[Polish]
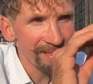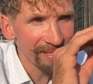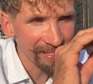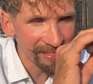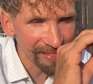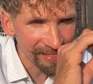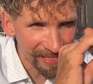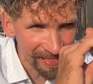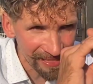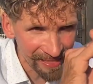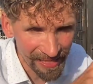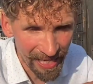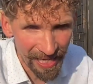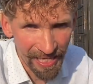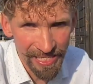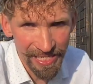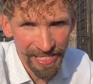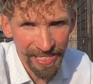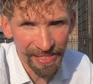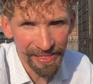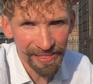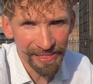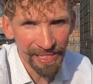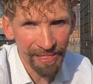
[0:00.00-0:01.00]
ze stali
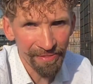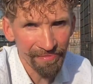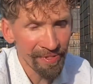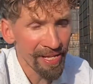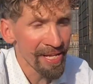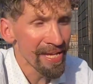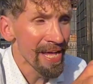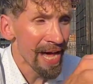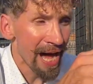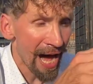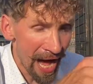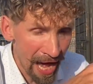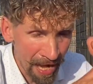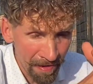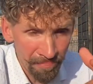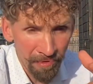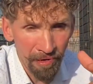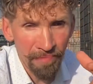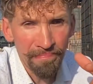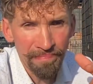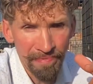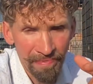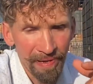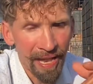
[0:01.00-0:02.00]
nierdzewnej,
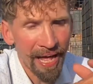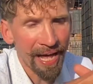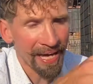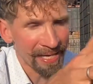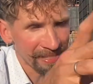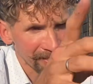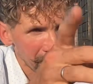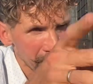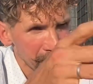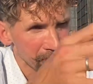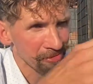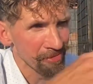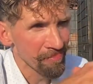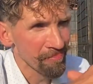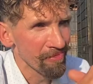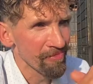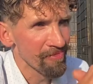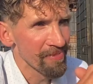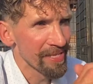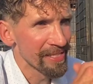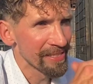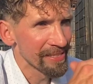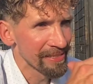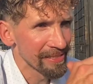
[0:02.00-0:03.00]
albo blacha, dobrze
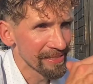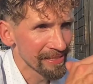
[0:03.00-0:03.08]
mówię,